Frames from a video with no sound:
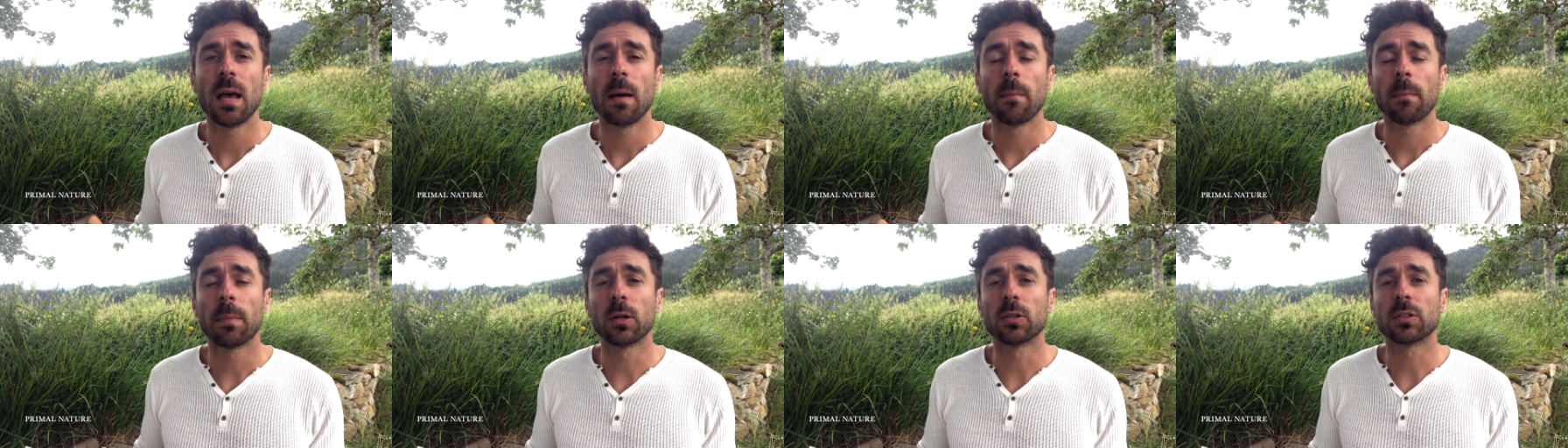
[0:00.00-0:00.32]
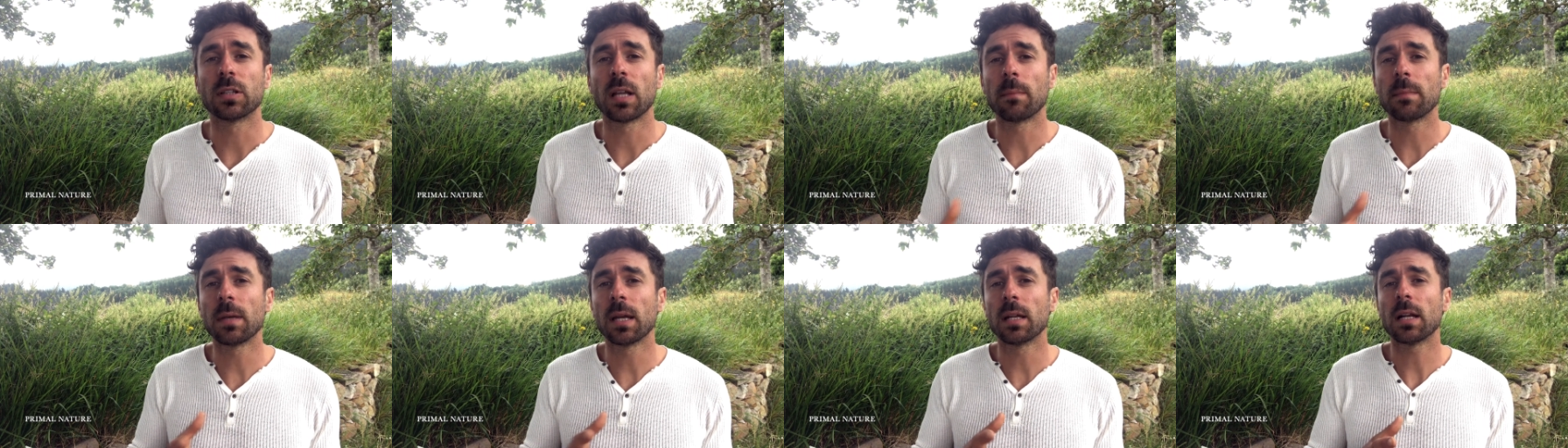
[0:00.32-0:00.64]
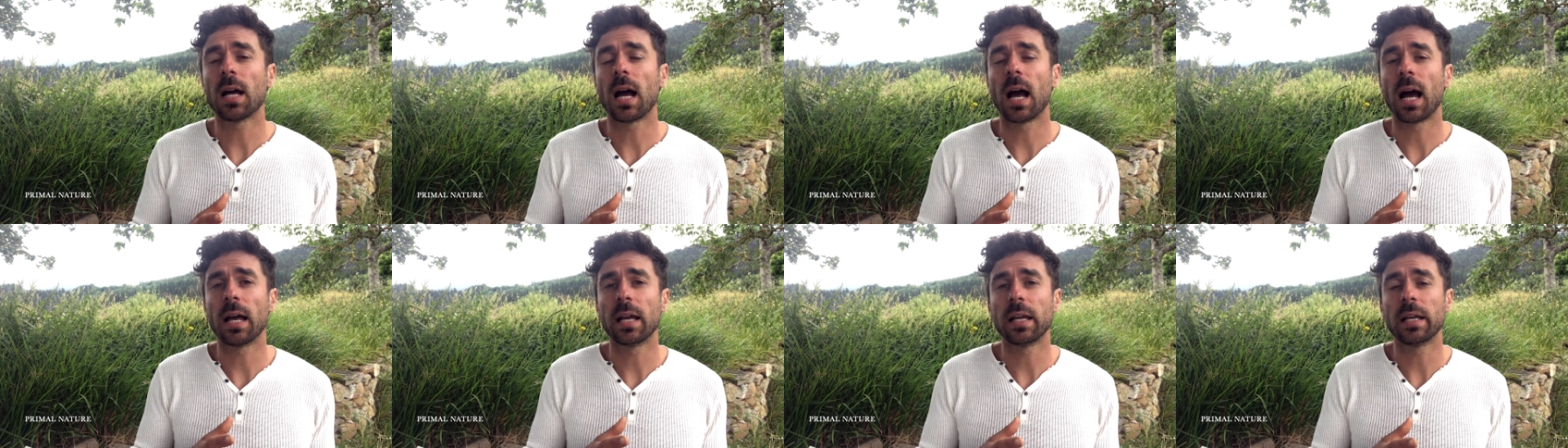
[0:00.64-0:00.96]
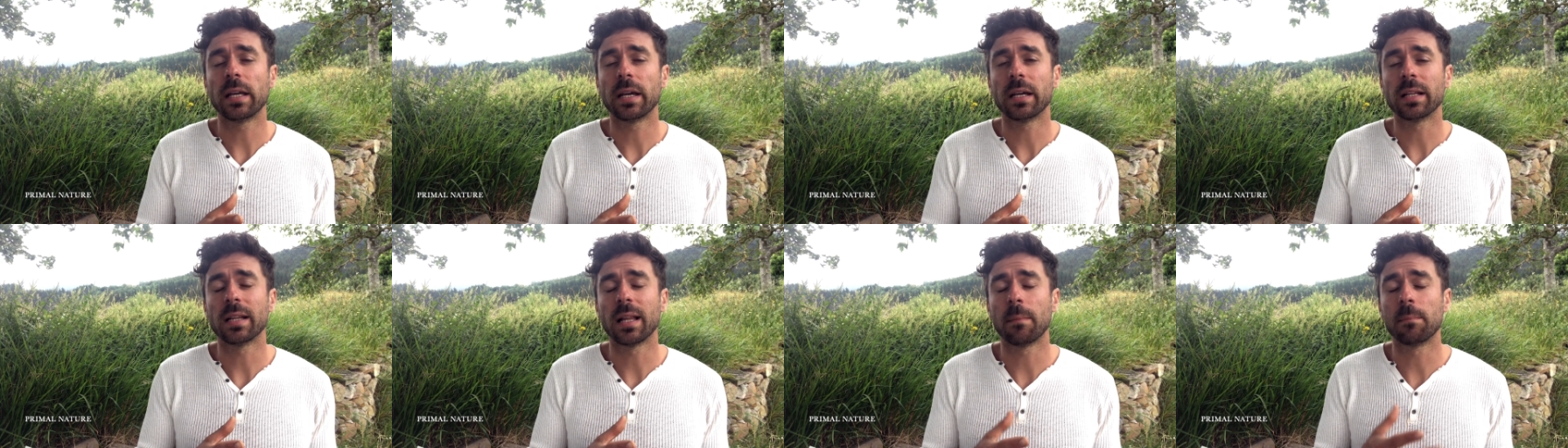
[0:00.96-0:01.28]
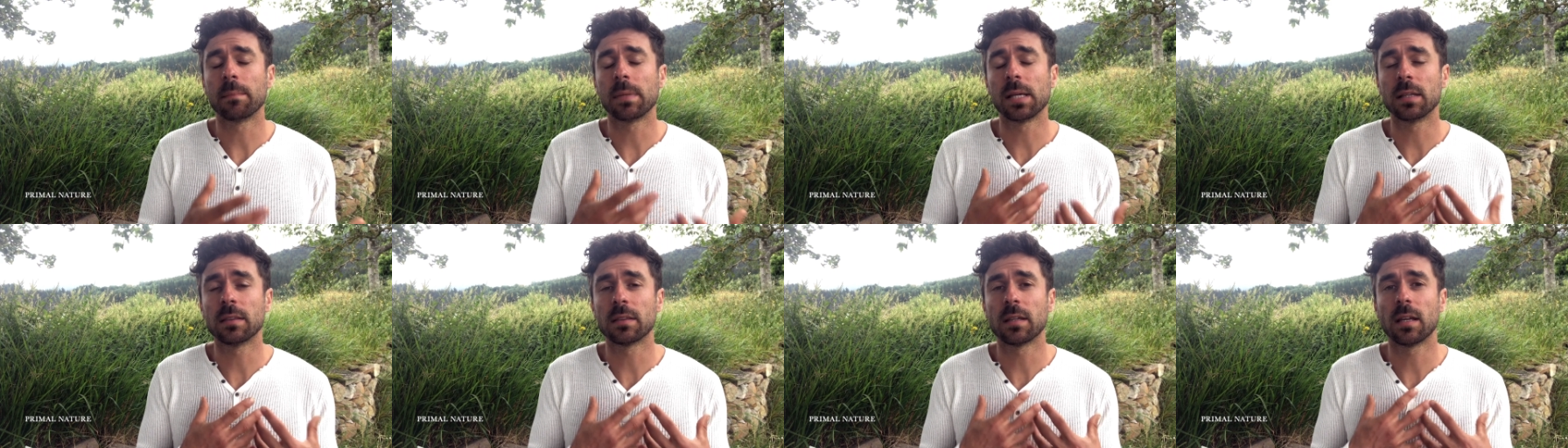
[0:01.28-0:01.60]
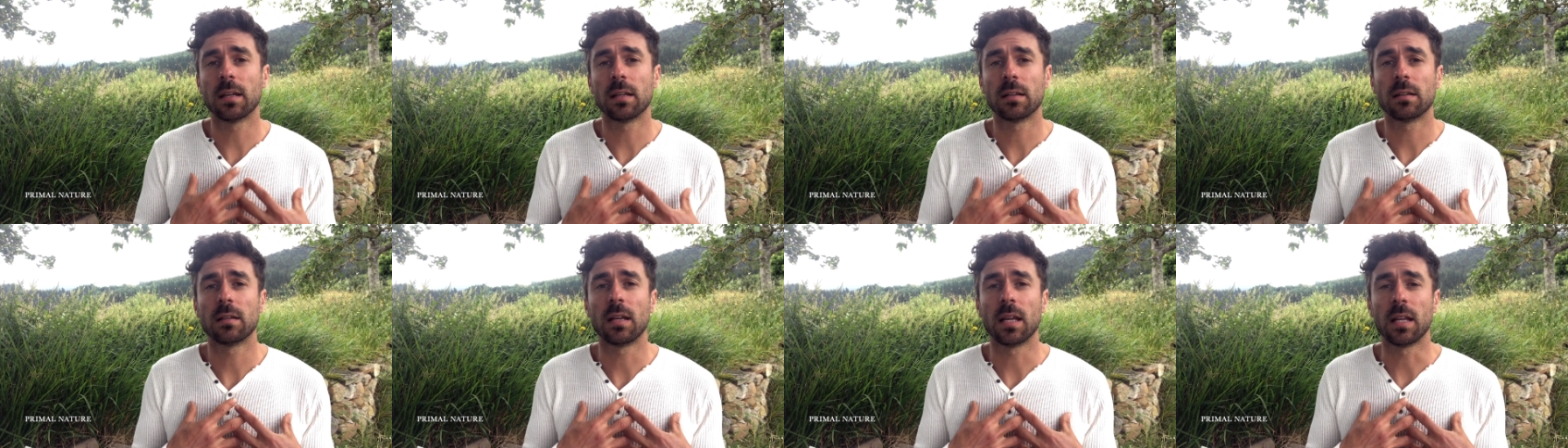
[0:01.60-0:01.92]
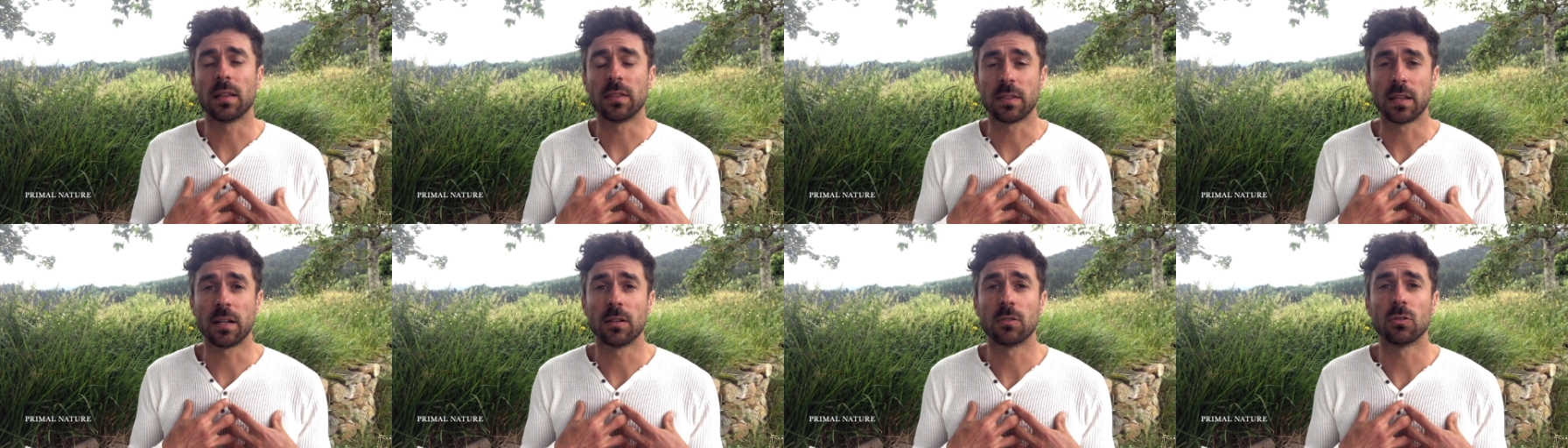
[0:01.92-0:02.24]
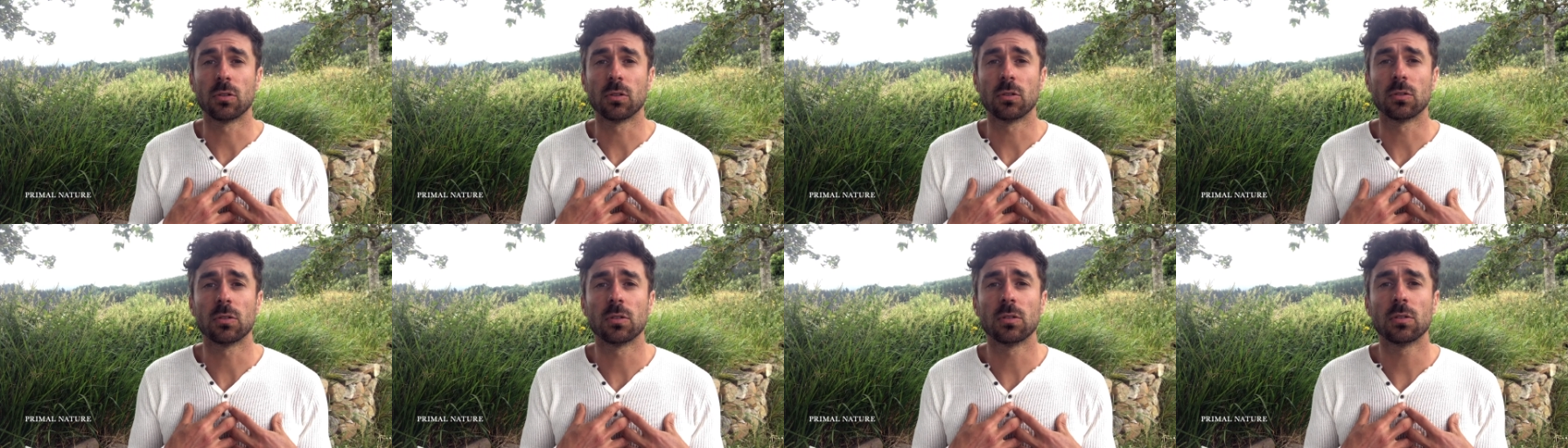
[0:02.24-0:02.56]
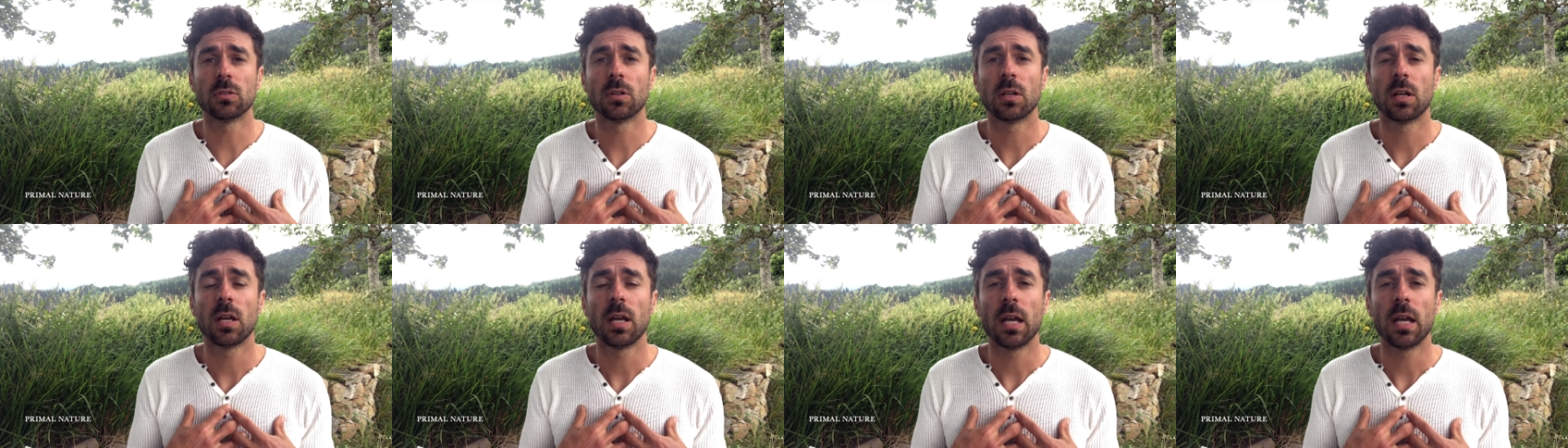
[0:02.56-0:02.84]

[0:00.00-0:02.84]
pero también hay el ambiente interno, ¿no?